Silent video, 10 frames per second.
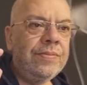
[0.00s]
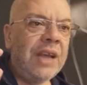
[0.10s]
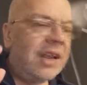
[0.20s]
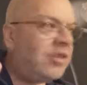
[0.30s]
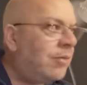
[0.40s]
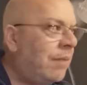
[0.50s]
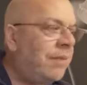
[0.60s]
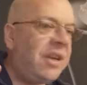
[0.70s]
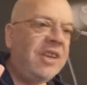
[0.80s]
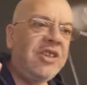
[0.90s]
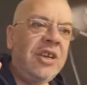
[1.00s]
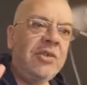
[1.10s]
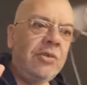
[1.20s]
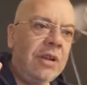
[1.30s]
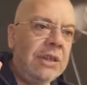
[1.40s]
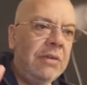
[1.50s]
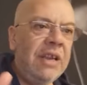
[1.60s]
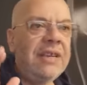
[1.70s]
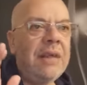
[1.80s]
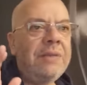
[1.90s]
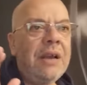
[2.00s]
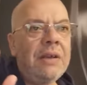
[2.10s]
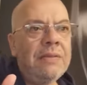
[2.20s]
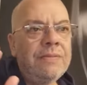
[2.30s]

راسو معمر كاشيات يقول لك دوله اسلاميه